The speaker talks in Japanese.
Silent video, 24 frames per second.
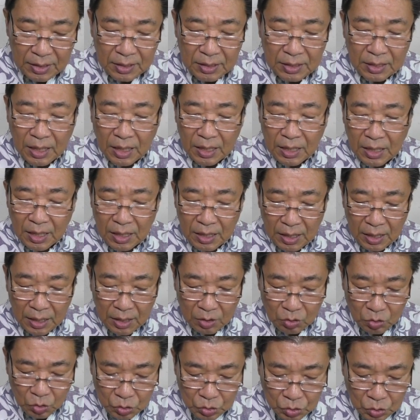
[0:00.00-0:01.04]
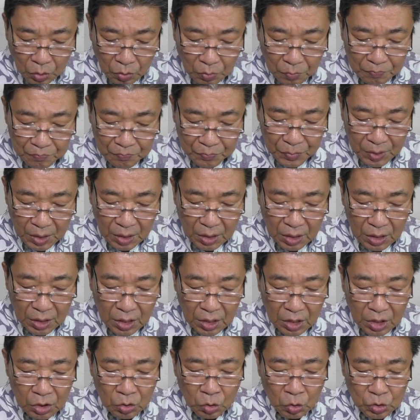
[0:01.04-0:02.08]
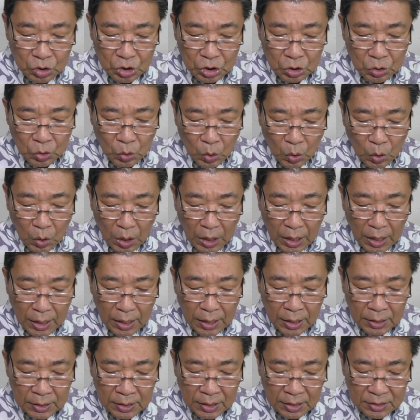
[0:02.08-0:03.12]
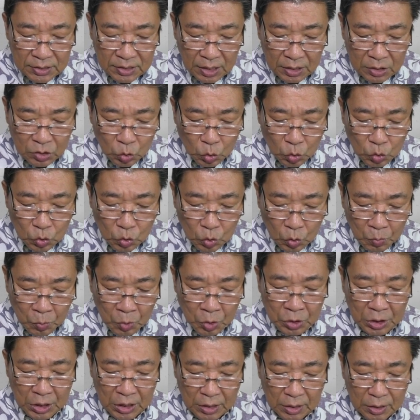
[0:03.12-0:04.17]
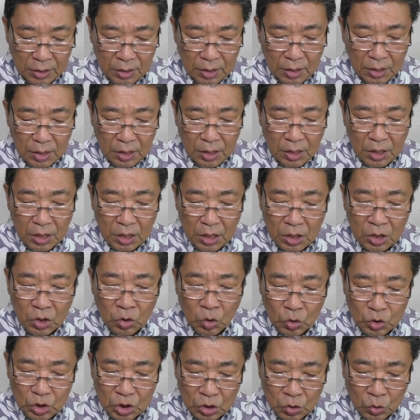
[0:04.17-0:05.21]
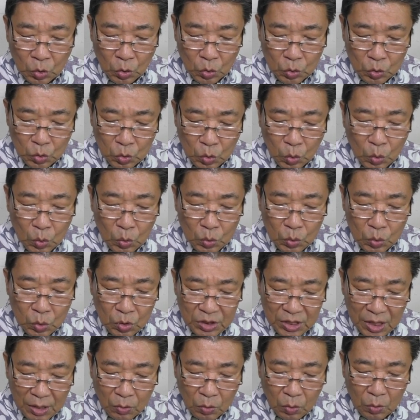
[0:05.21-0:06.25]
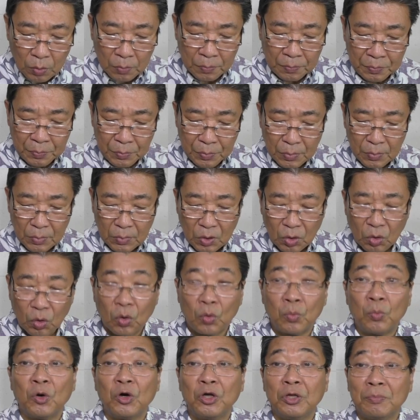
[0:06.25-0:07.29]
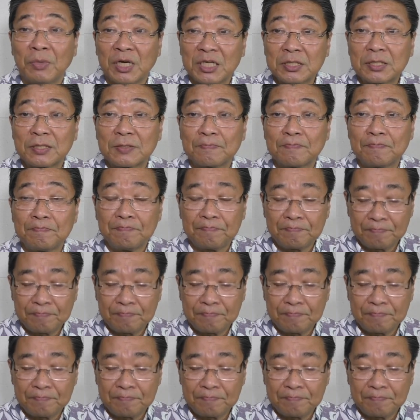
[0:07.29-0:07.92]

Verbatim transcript: だからこそ、命の儚さとともに、命の尊さを思います。